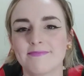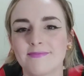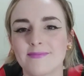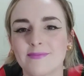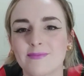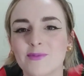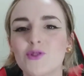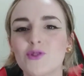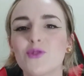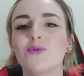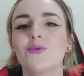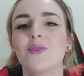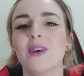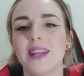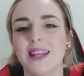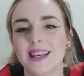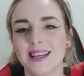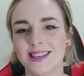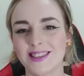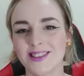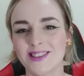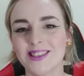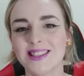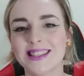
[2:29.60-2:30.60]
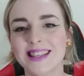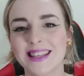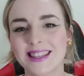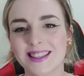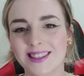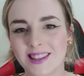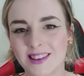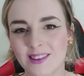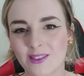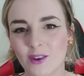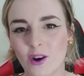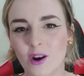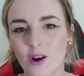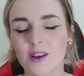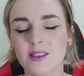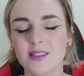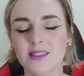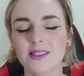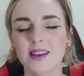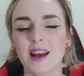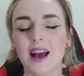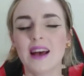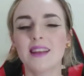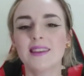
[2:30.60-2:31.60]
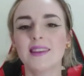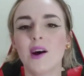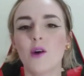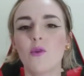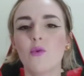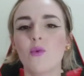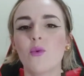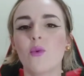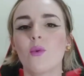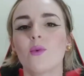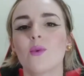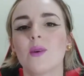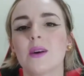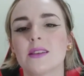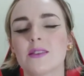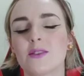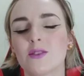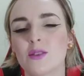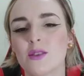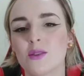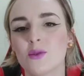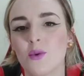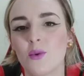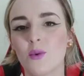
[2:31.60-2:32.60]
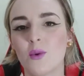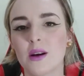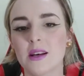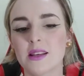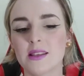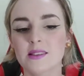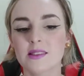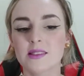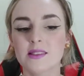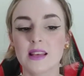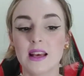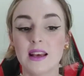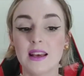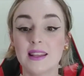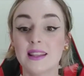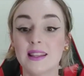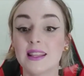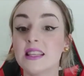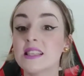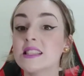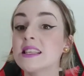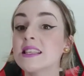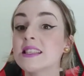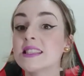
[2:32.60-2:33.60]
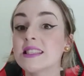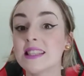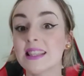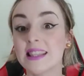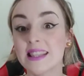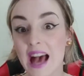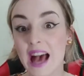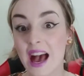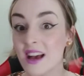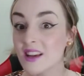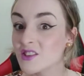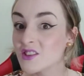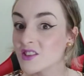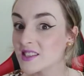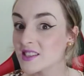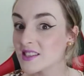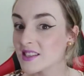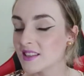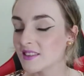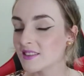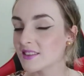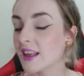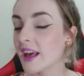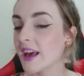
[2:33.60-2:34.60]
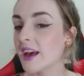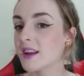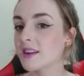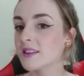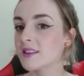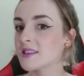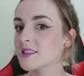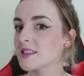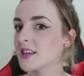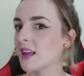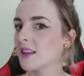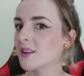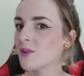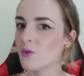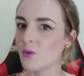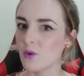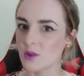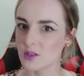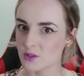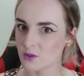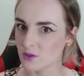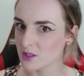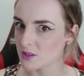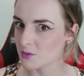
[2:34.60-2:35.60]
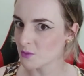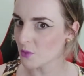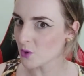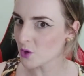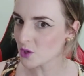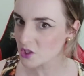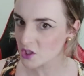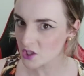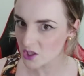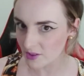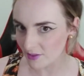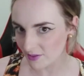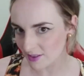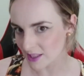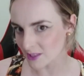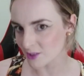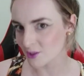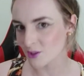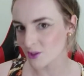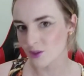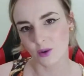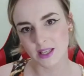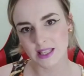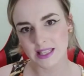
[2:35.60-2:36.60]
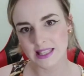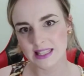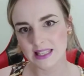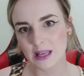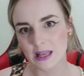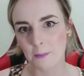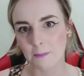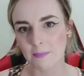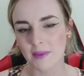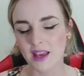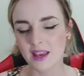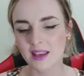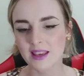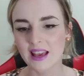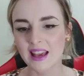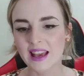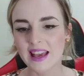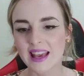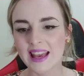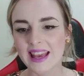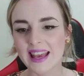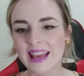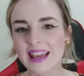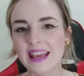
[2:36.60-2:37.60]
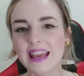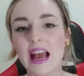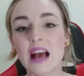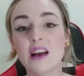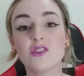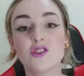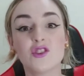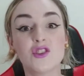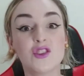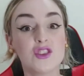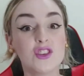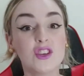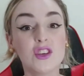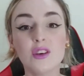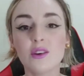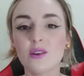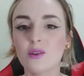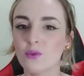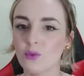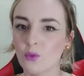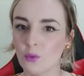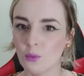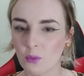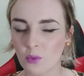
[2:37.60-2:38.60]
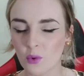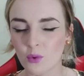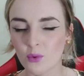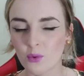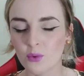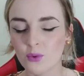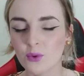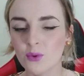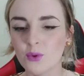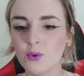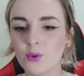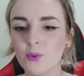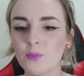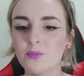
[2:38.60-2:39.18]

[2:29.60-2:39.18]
diferentes entre nós, cada um com as suas necessidades internas, cada um com as suas motivações também em agir no mundo.